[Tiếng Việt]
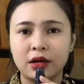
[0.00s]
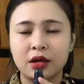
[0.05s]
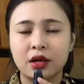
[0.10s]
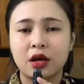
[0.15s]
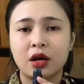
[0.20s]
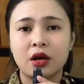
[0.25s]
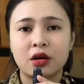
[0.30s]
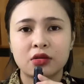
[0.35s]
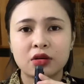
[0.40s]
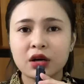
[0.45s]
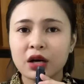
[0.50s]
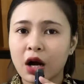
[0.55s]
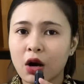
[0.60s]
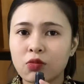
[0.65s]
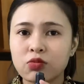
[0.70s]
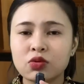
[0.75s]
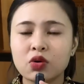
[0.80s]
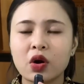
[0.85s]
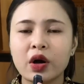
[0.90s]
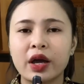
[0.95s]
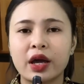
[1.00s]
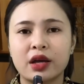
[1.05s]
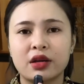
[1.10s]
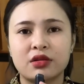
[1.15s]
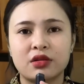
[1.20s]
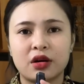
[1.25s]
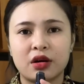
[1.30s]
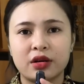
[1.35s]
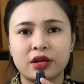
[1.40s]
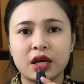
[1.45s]
À. Nó không có
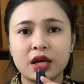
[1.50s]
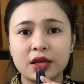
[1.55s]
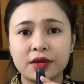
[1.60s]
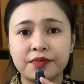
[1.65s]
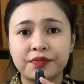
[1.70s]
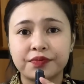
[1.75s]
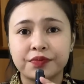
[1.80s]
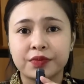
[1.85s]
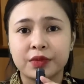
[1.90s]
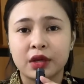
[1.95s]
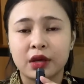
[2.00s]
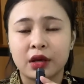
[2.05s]
hề rời đi.